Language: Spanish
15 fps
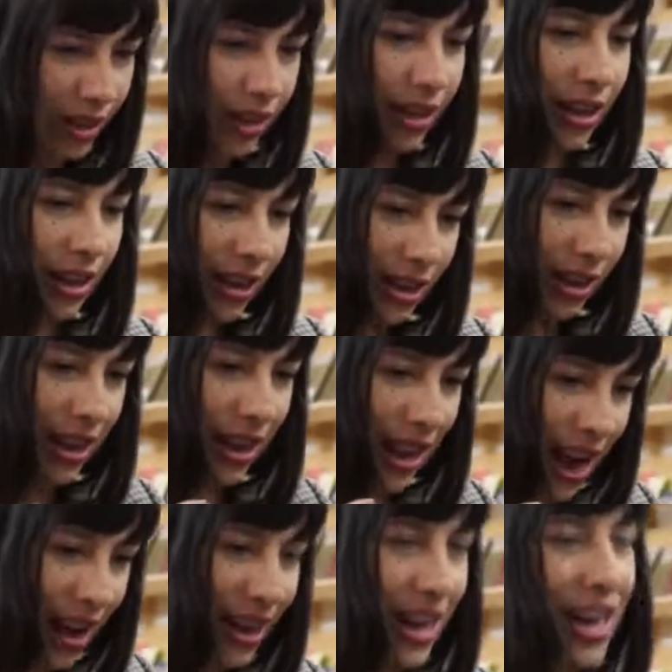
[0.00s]
eh,
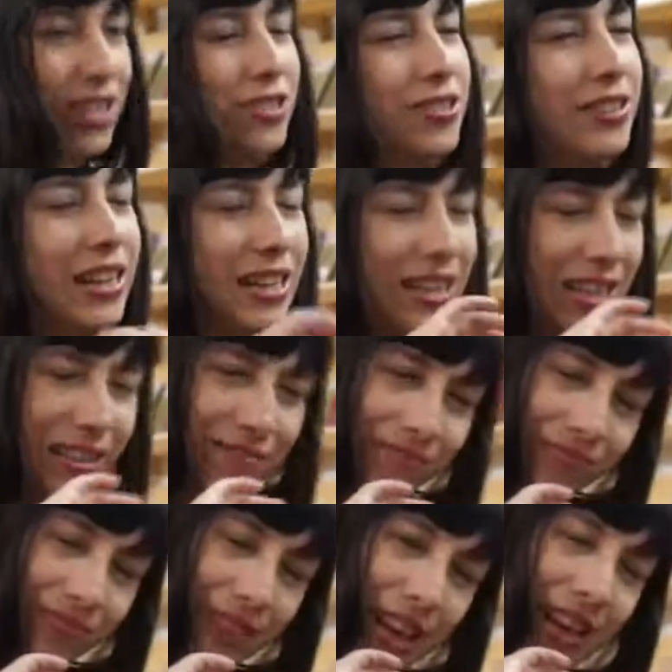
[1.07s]
la relación del,
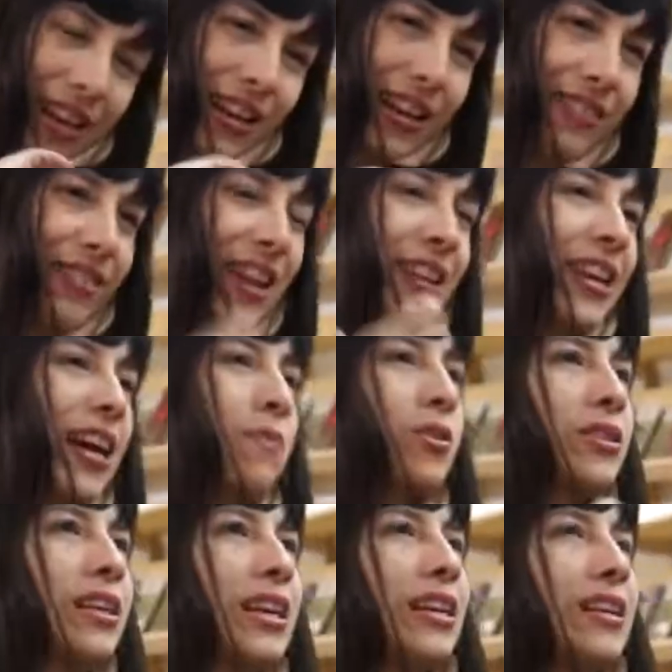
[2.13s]
del,
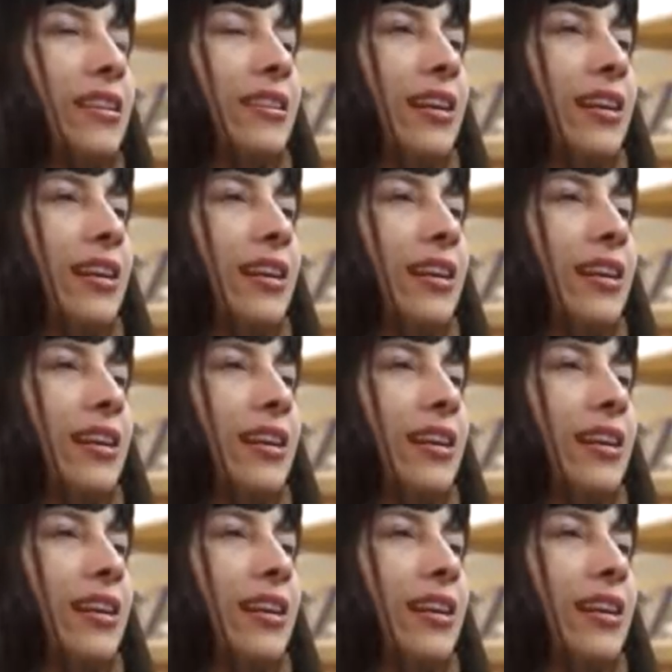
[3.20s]
digamos, del,